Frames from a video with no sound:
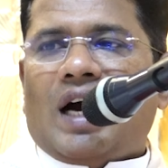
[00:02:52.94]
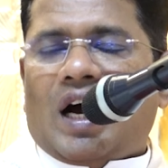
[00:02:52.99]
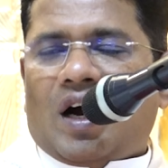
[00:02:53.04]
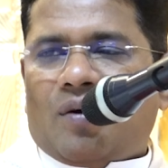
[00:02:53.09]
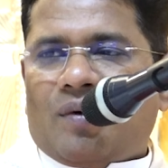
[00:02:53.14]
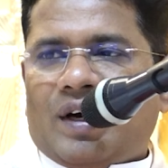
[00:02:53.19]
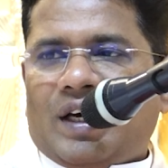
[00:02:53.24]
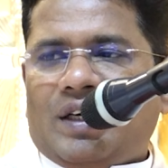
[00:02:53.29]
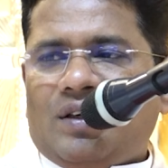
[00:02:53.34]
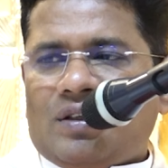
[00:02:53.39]

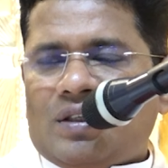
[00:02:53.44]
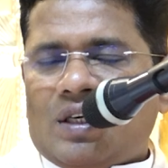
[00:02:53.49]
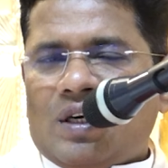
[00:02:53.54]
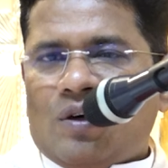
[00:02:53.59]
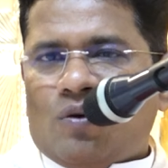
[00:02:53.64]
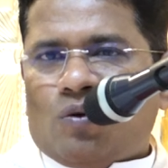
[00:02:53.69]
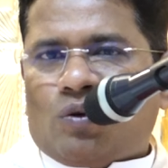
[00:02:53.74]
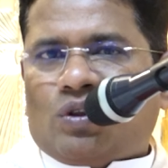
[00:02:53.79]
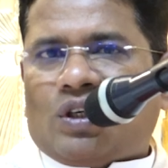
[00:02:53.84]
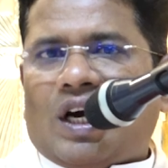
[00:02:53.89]
அவர்
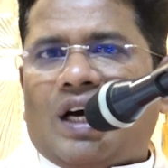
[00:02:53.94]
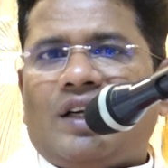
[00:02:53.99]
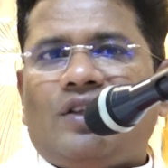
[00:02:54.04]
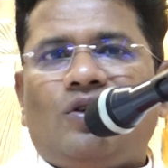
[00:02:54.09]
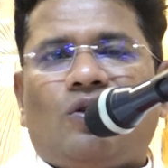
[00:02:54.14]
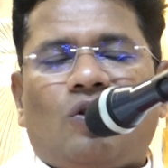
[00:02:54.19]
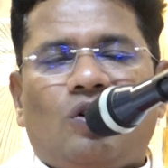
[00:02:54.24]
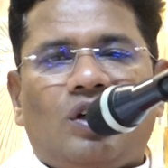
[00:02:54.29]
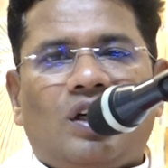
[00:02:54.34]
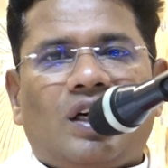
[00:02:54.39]

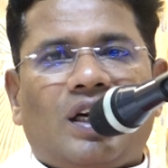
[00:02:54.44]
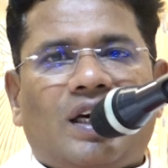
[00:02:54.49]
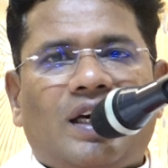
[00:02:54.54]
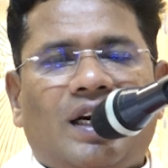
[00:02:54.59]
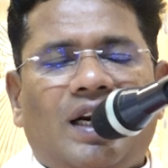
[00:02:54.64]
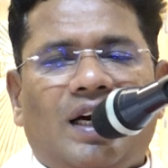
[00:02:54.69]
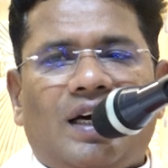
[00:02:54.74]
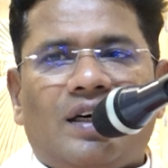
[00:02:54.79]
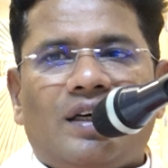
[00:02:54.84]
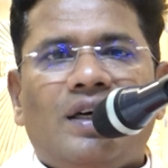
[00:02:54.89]
உட்கார்ந்து
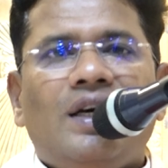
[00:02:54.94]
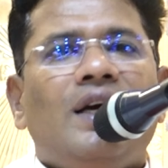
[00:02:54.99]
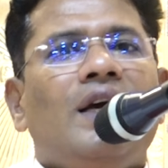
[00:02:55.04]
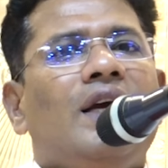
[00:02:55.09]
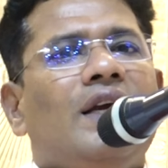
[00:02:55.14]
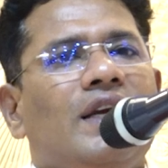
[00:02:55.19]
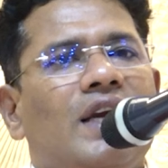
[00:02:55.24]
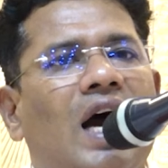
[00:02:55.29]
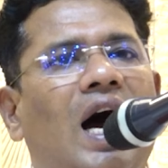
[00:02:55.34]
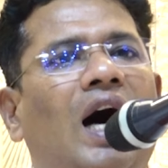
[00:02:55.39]
கொண்டிருக்கிறார்
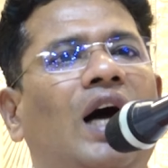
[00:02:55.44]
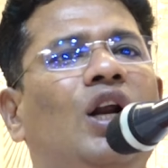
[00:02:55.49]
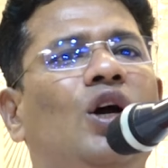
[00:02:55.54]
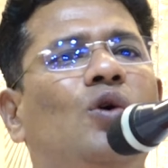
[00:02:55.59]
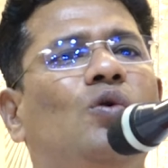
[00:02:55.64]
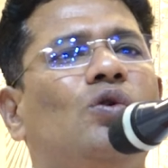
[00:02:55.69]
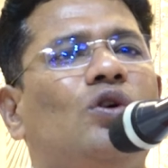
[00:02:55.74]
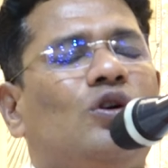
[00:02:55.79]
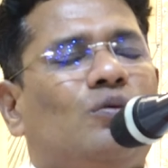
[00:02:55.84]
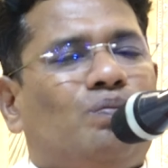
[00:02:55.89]
யாரோ
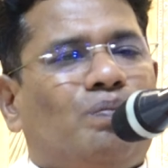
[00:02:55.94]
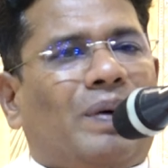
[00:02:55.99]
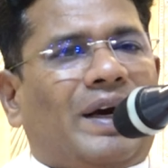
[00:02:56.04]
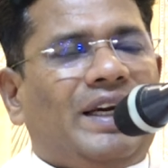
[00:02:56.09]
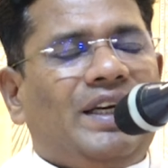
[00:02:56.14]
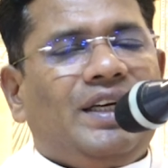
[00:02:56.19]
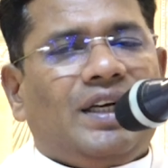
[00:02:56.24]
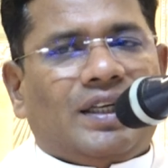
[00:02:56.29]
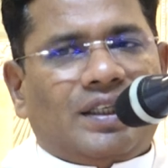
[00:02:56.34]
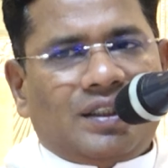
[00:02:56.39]
ஒரு
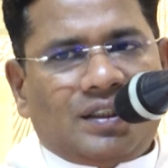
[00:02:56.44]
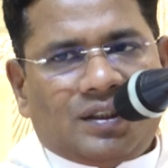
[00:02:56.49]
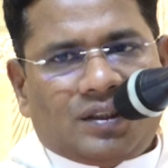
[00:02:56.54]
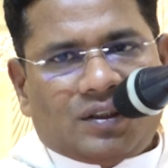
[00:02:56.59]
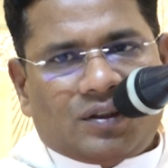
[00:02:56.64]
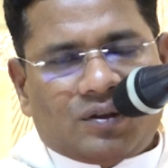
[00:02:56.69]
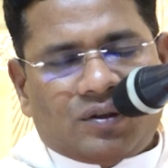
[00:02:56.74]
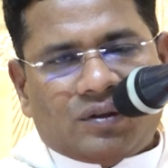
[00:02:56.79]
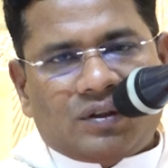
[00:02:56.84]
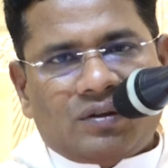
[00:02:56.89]
பையன்
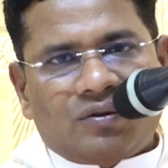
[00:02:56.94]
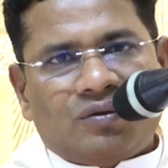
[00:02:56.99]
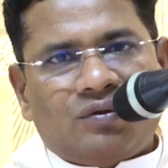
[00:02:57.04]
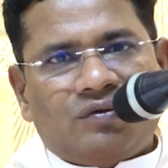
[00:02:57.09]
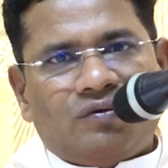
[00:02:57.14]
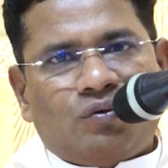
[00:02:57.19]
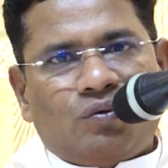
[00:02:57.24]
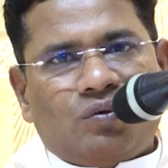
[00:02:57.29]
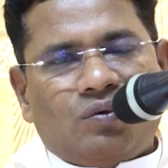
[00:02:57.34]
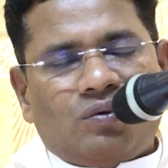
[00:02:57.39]

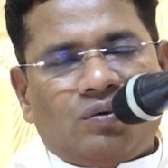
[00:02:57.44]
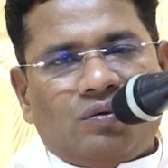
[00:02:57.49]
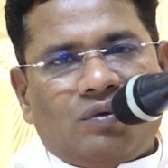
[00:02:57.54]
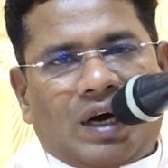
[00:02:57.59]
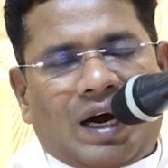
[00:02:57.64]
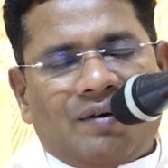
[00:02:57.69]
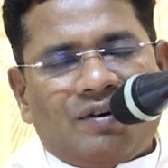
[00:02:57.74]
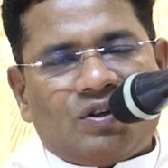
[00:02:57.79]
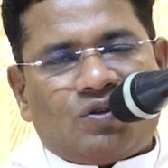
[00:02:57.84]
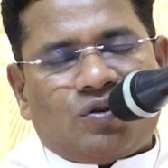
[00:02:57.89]

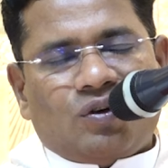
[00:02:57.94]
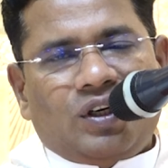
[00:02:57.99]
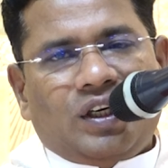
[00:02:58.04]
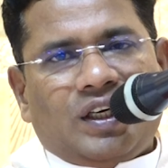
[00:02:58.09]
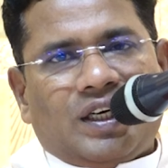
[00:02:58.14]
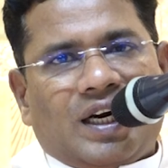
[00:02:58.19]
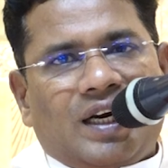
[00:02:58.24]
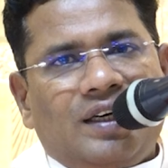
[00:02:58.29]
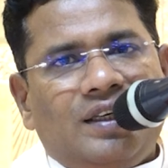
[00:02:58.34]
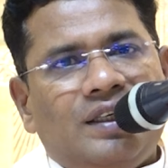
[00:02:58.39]
அவன்
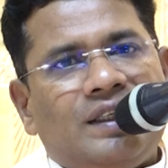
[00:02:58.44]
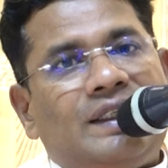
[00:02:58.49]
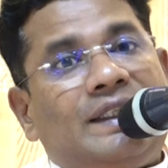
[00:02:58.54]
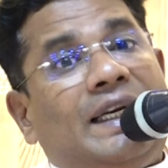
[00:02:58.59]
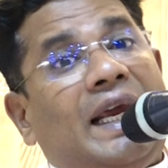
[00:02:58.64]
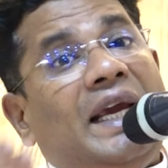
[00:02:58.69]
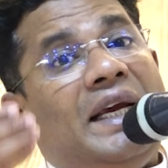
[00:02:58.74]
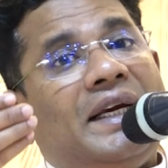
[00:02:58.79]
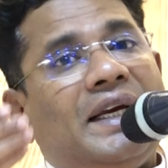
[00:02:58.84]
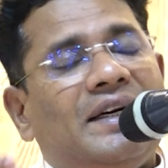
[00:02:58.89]
சொல்லுகிறான்
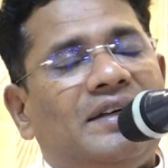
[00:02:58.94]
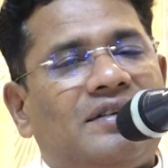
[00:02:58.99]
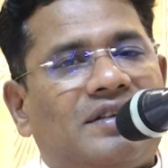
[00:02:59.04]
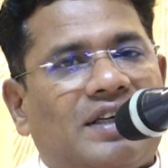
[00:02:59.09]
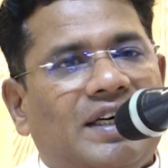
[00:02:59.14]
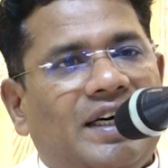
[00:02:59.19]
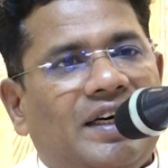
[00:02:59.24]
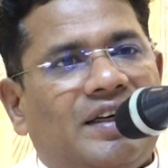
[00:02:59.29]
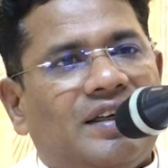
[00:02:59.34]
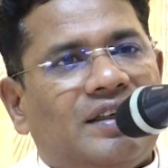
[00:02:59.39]
டேக் அண்ட்
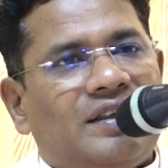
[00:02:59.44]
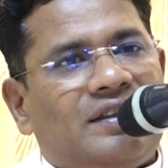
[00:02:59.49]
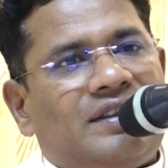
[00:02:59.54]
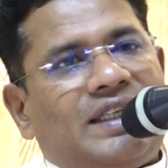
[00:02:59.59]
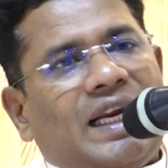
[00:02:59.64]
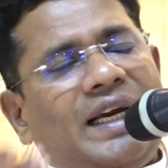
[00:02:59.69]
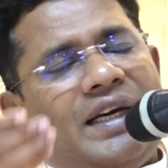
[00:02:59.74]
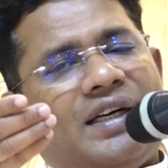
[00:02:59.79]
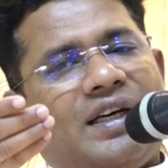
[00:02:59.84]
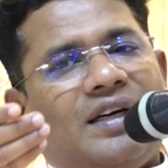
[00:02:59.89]
ரீட்
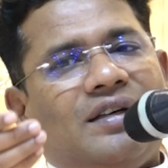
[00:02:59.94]
டேக்